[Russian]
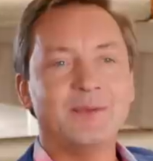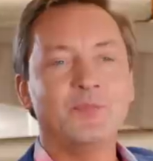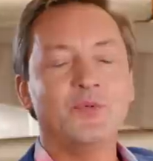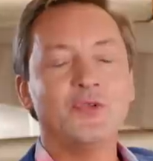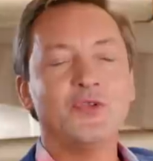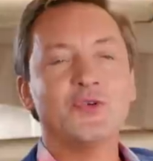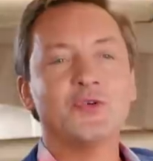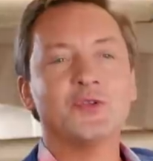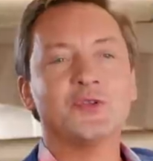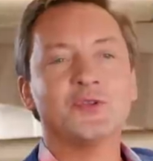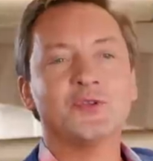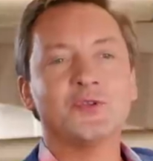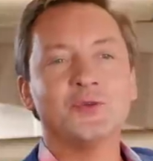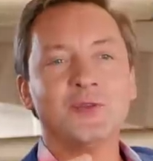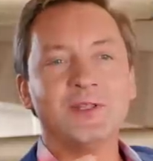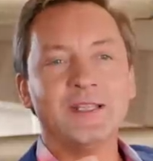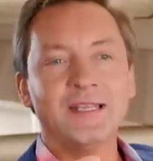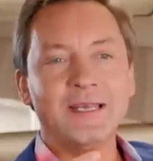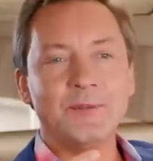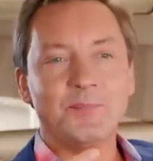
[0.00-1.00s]
Ты будешь с
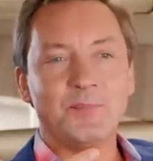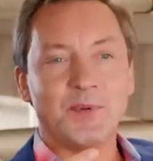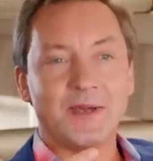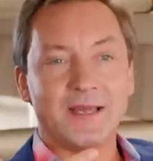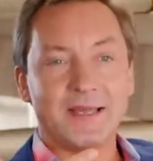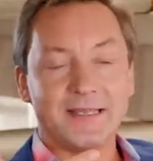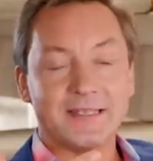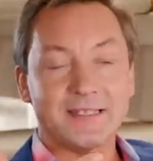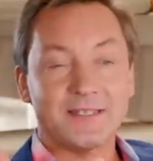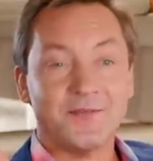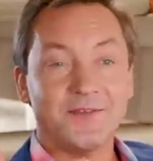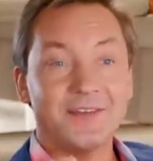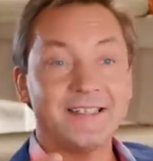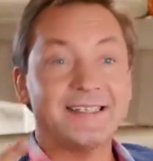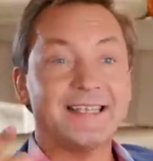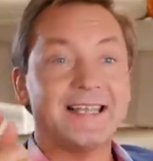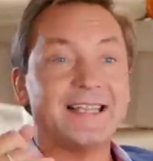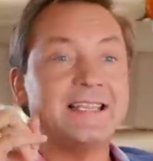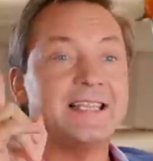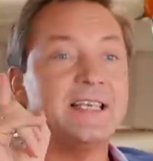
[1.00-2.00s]
улыбкой, с
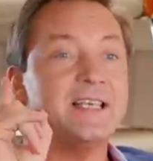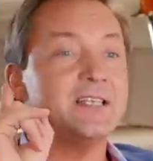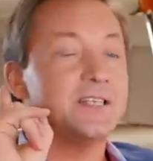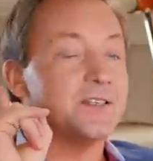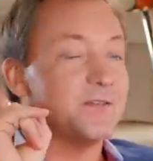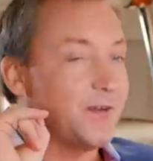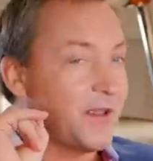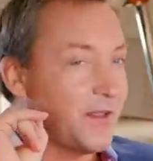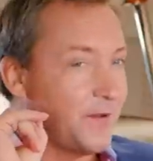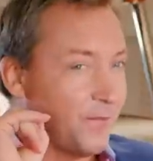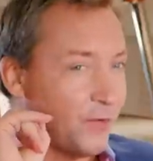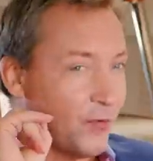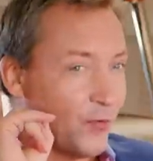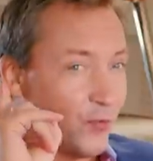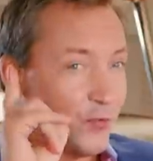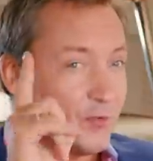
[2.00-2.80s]
высоты своего